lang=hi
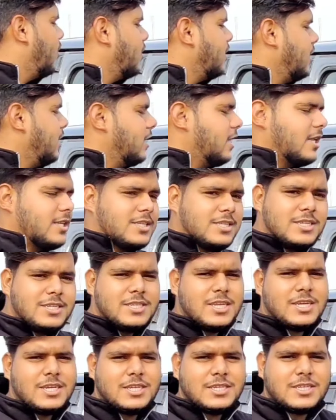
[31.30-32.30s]
और इधर
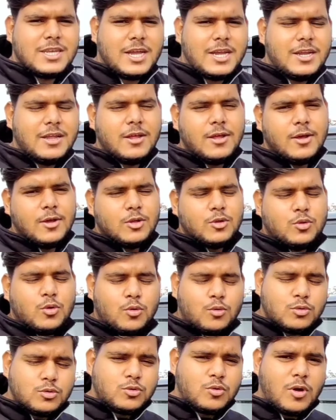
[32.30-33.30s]
शीशे के साइड तो
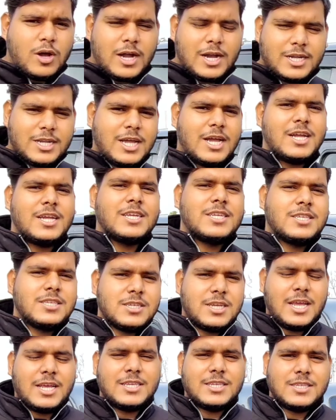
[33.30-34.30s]
उसको हटा के
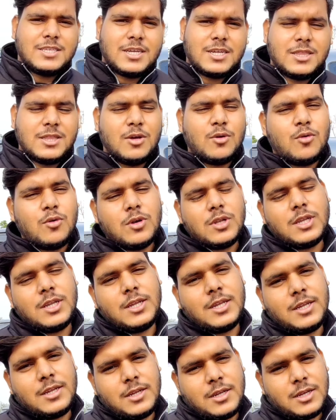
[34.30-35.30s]
कैसे सकते हो और
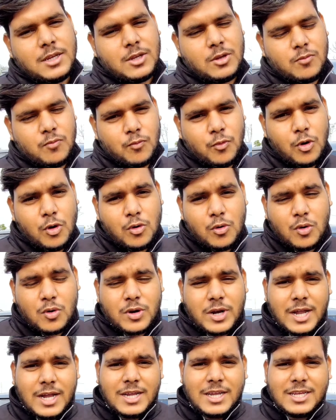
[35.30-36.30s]
वो
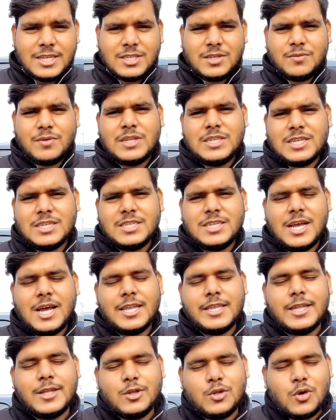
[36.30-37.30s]
कोहरा किस वजह से
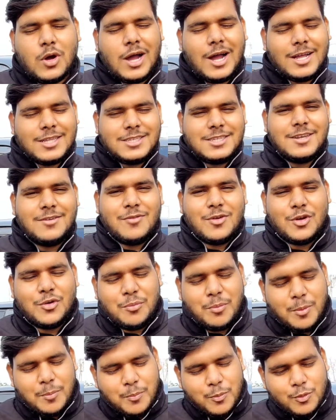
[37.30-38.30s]
आता तो आज की वीडियो
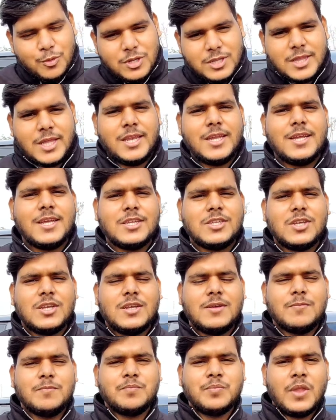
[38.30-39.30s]
में पूरी तरीके
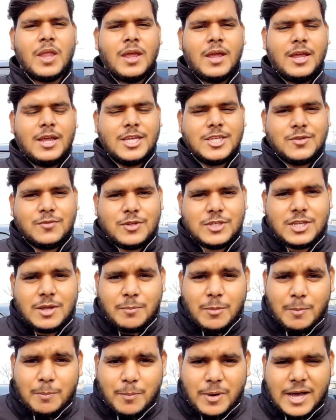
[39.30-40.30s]
से इस विषय
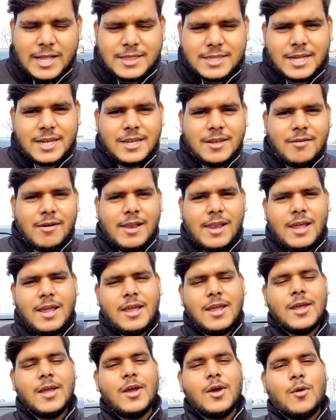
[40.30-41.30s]
में बात करने वाले
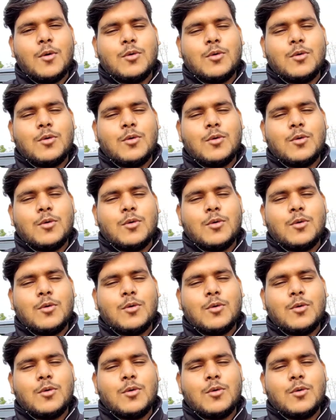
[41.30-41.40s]
हैं